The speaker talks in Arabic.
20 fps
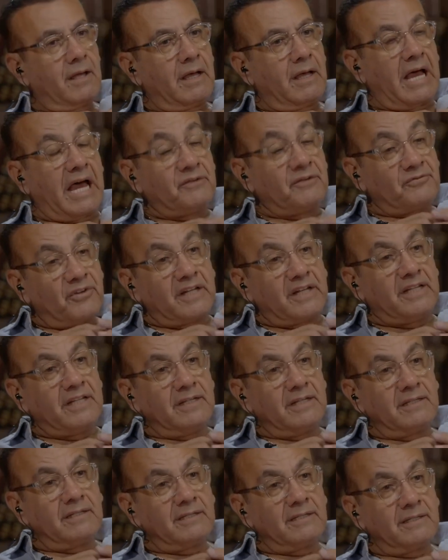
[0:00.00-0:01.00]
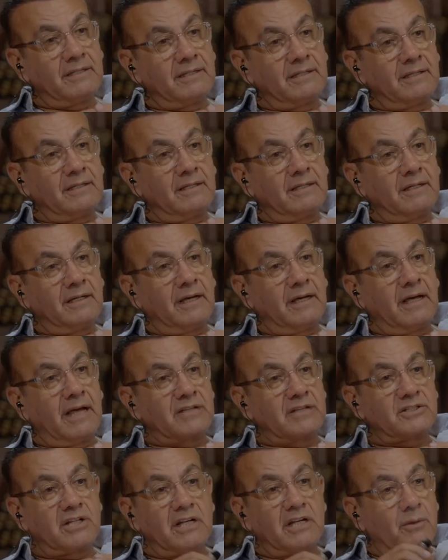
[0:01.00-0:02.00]
عارفه ليه؟
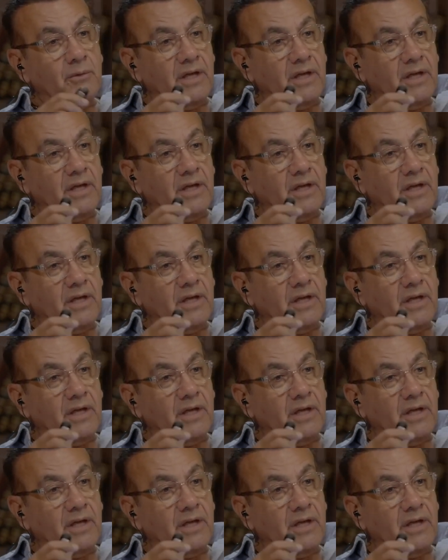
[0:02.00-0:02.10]
عشان لو